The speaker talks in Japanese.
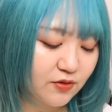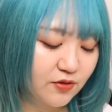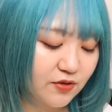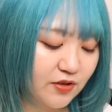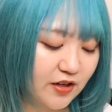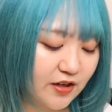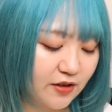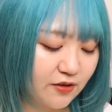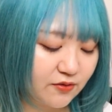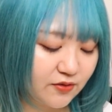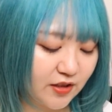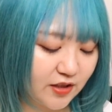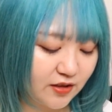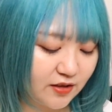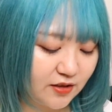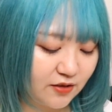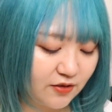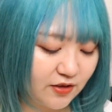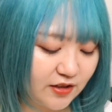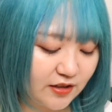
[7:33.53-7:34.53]
ちょっと仲良くなっ
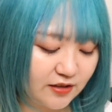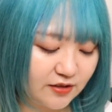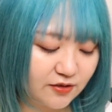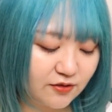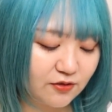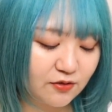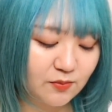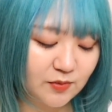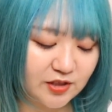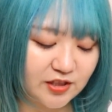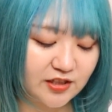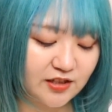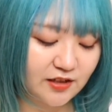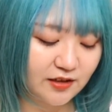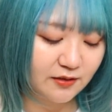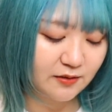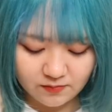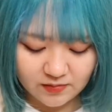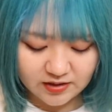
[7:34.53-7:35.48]
てる気がする、マジで。